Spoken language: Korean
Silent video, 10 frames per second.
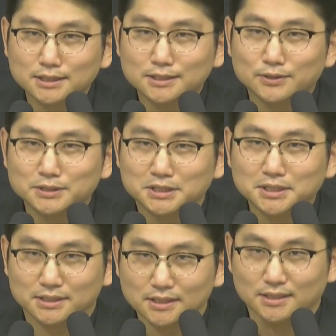
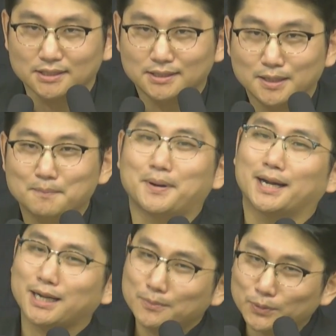것인가를
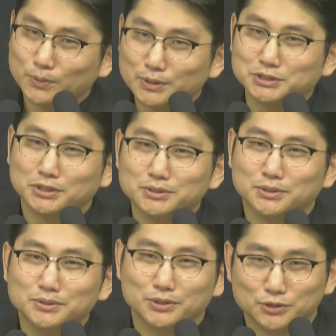바라보고
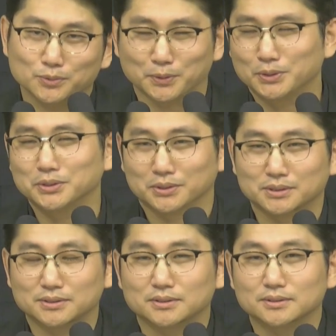있었던 것으로
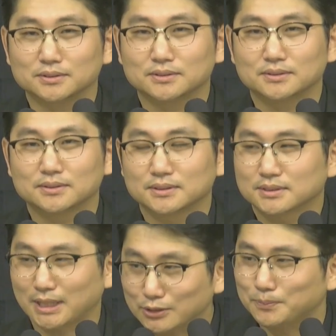보여요.
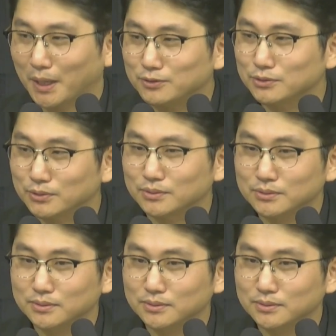사도 바울도